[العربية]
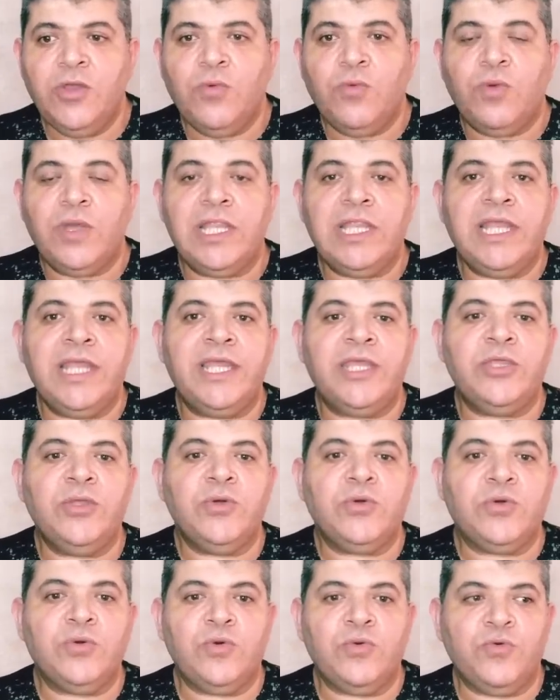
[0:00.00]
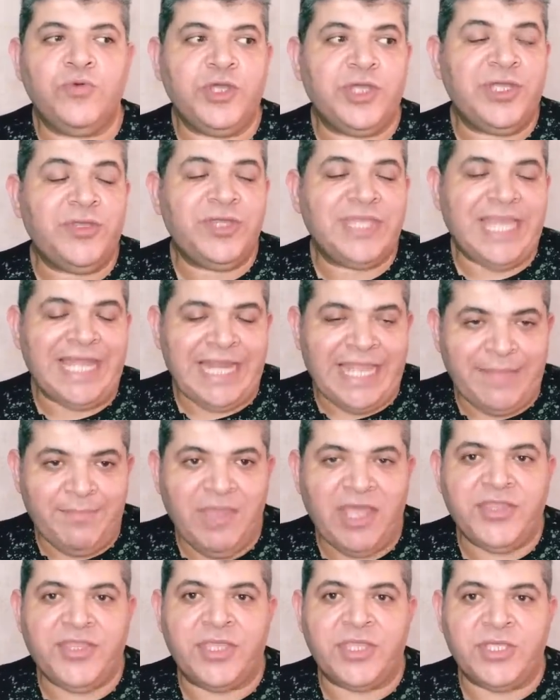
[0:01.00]
ولا يكون
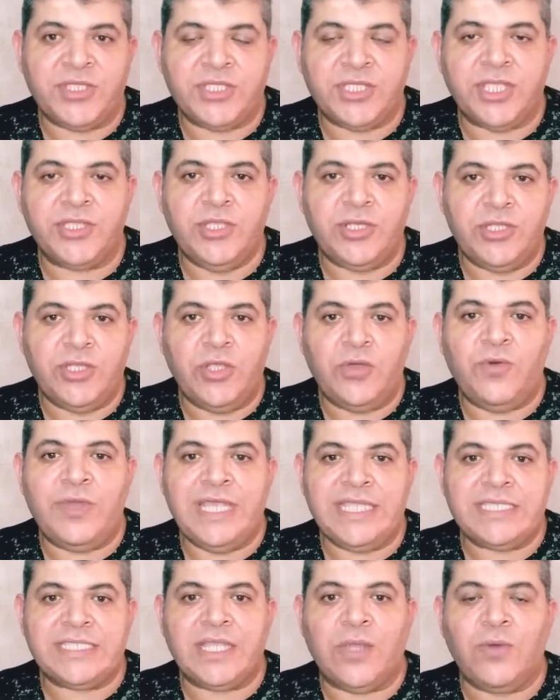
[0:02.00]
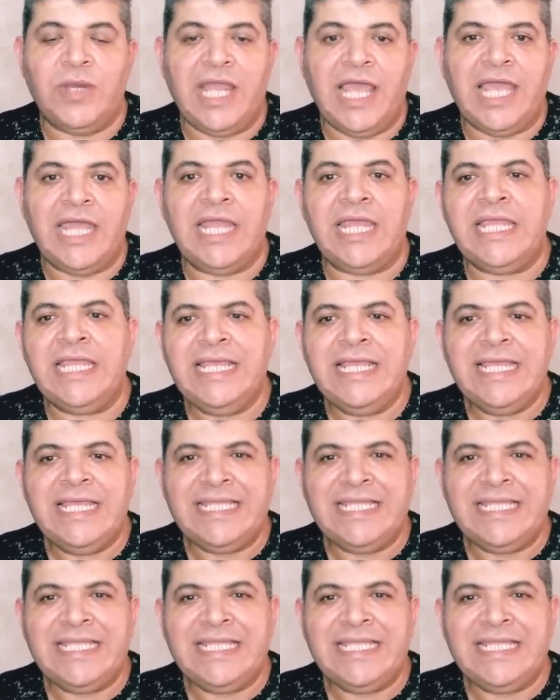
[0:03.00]
مقتضى الصدر ان هو يستولى على